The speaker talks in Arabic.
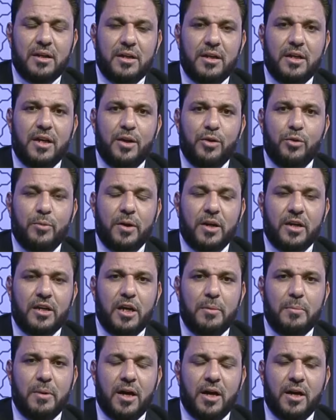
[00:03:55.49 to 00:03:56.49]
اننا يوم
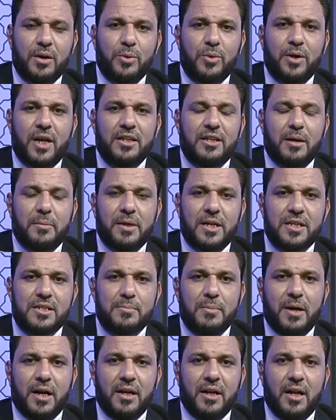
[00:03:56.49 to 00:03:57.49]
القيامه هننادى
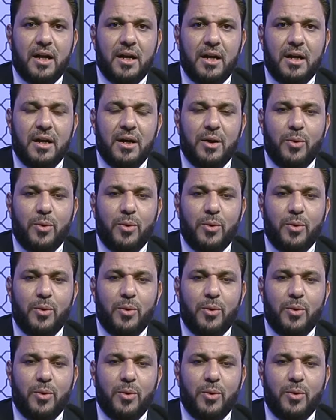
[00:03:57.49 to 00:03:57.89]
باسمائنا